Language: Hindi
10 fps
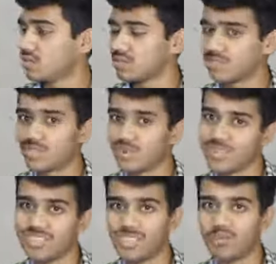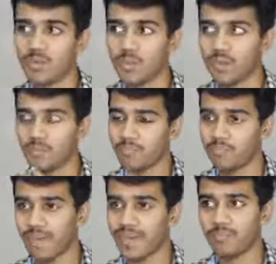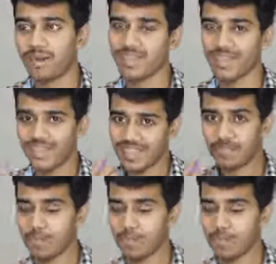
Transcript: सॉरी सर वो मेरे बहन भैया एक